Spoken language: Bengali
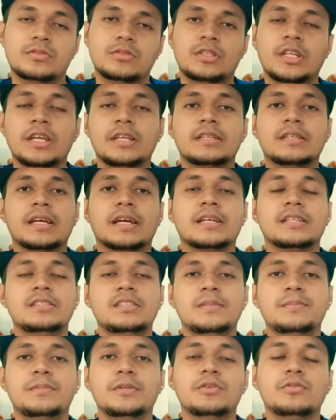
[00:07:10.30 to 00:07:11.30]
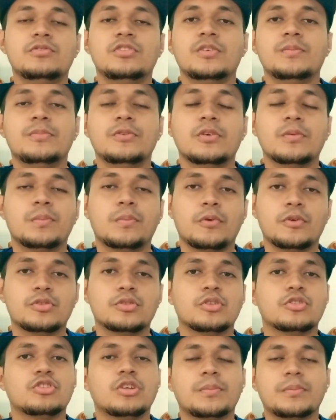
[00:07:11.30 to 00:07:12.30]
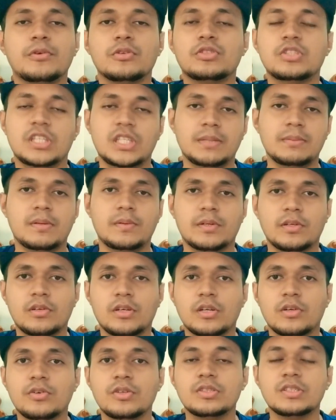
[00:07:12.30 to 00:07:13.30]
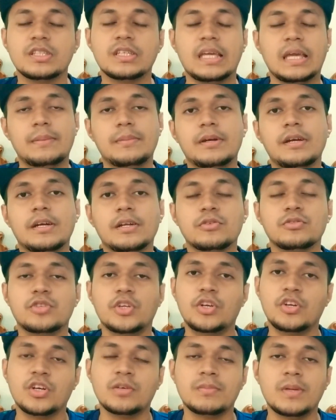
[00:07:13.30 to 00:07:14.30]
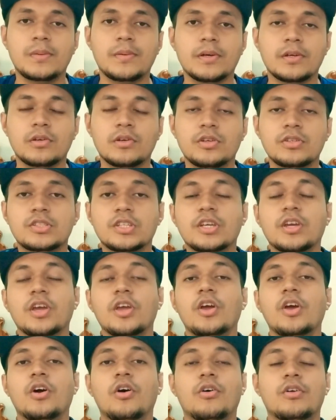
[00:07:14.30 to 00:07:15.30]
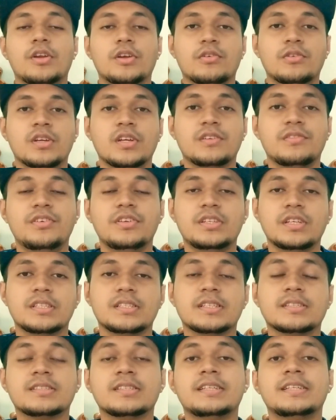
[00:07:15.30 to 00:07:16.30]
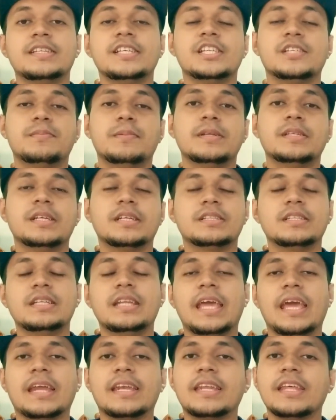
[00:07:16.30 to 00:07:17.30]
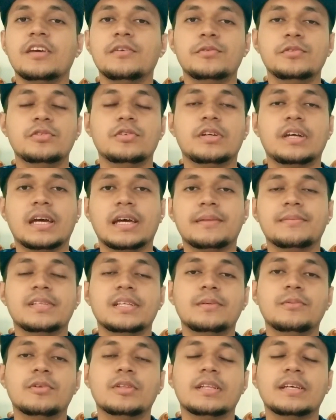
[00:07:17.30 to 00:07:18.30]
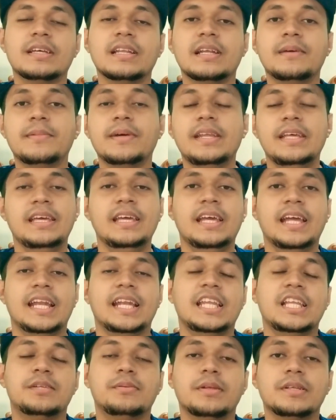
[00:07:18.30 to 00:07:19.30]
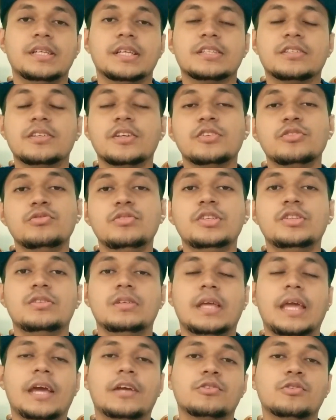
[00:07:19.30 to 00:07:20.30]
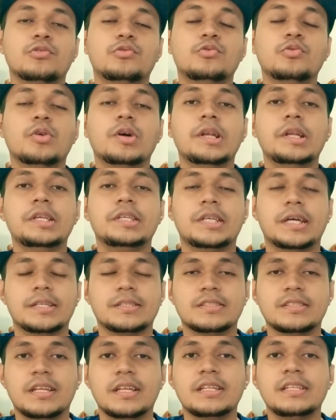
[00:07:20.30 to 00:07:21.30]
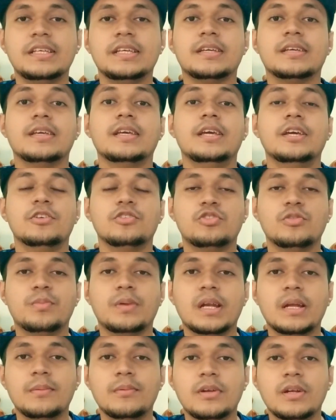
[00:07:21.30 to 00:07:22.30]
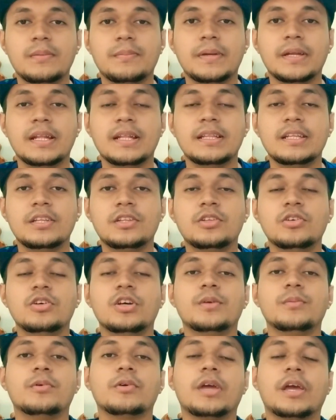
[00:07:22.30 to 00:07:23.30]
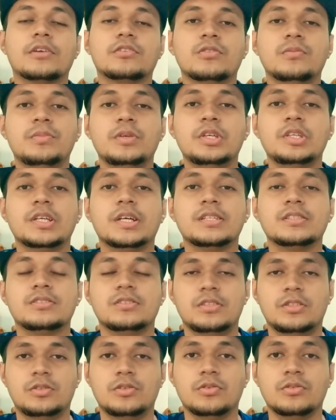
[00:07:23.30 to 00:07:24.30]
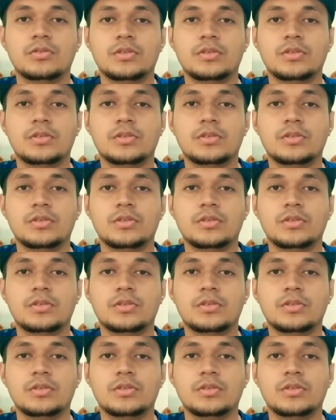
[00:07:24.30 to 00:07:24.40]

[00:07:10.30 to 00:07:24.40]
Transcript: ঠিকঠাক জিপিউ সিপিউ প্রসেসর সবকিছু এতে ব্যবহার করা হয়েছে ক্যামেরাটাও সেরকম ব্যবহার করা হয়েছে অনেক অনেক ফিচার ডিসপ্লে সেকশন একটাই অভিযোগ খারাপ দিক বলতে গেলে আমার ডিসপ্লে সেকশনে যদি একশো চুয়াল্লিশ সার্জ না দিয়ে সুপার অ্যামোলেড প্যানেল দিত এবং একশো বিশ সার্জ দিত